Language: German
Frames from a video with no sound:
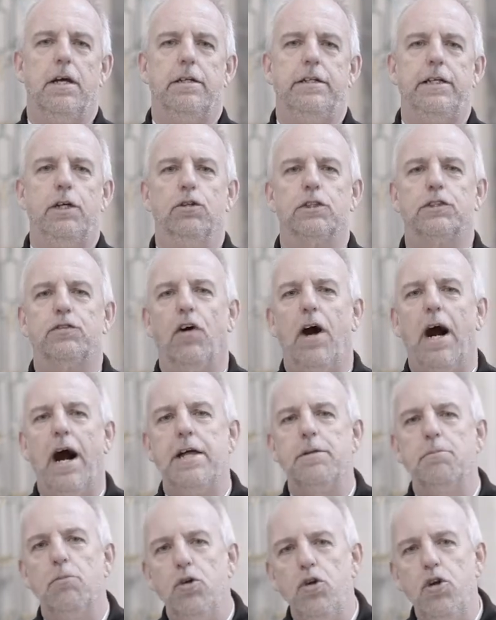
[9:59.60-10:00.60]
die uns vor
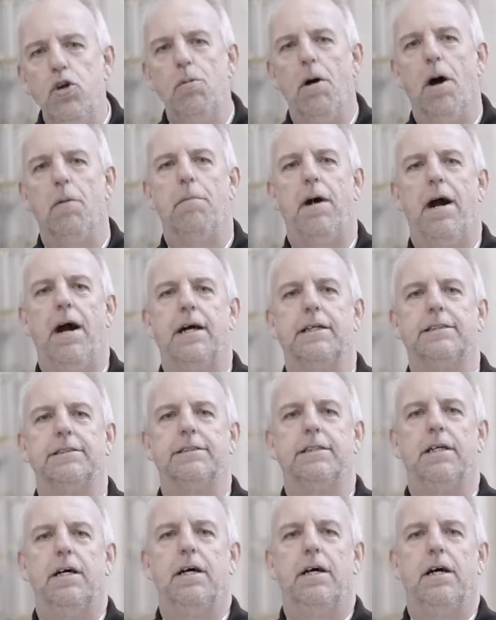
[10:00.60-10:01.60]
einem
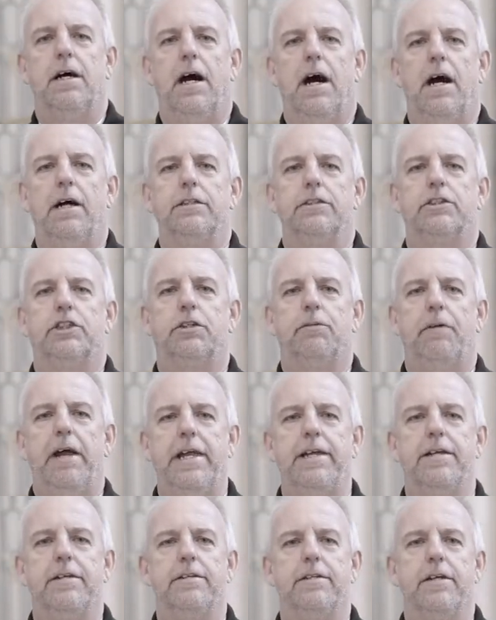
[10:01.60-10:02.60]
Übermaß an
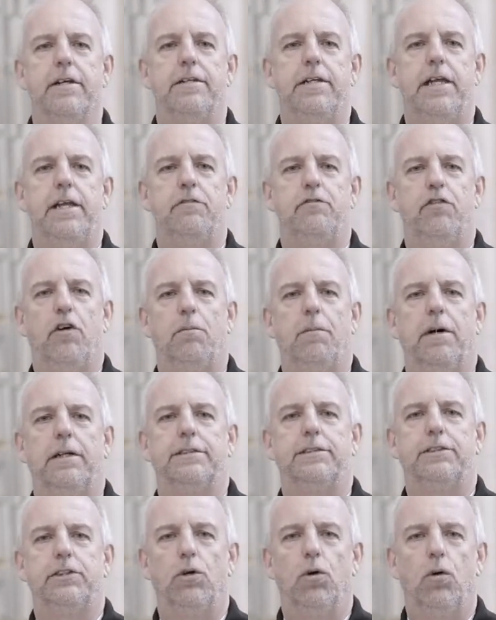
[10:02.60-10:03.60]
schwächenden
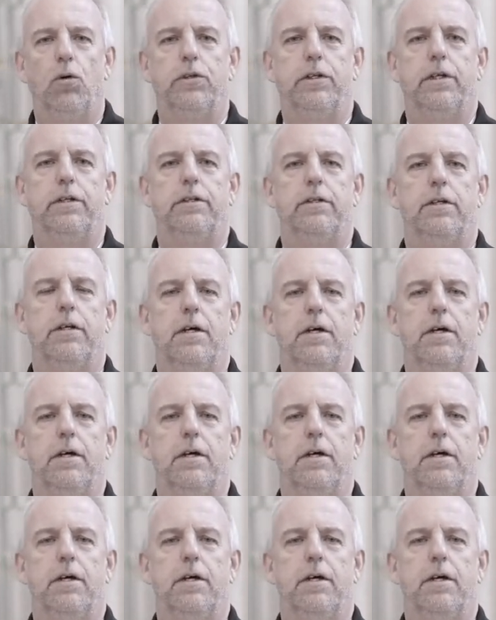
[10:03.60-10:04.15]
Informationen,